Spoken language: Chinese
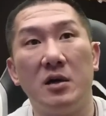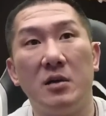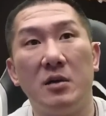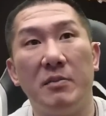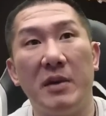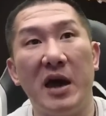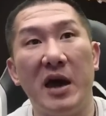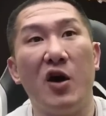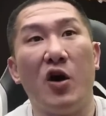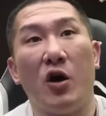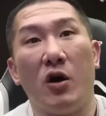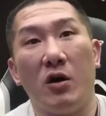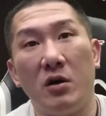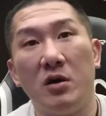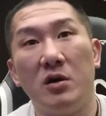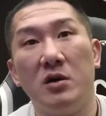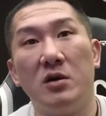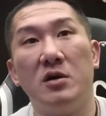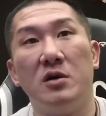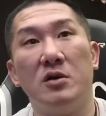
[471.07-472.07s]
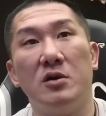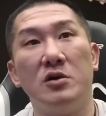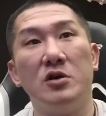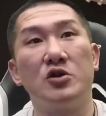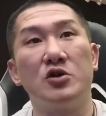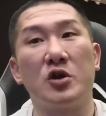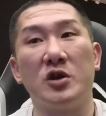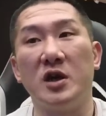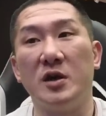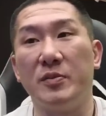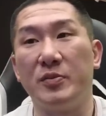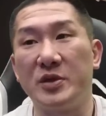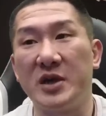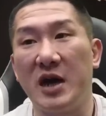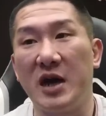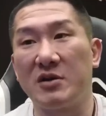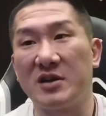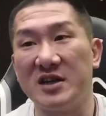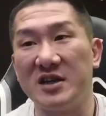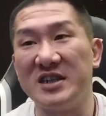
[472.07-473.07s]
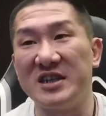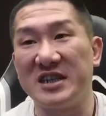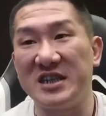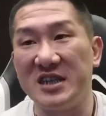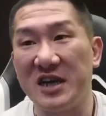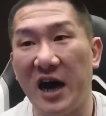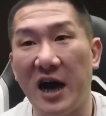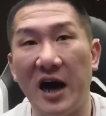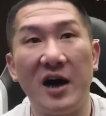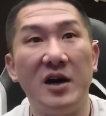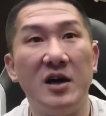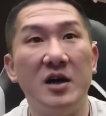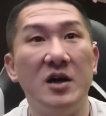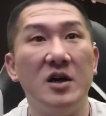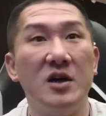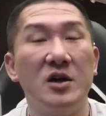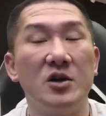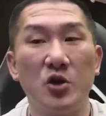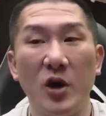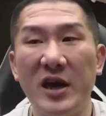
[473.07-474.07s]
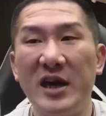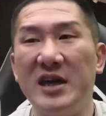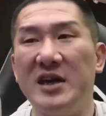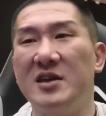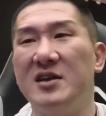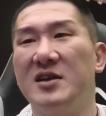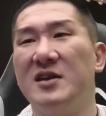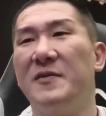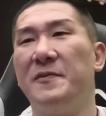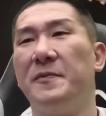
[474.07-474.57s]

没有，我就觉得比较可惜啊。所以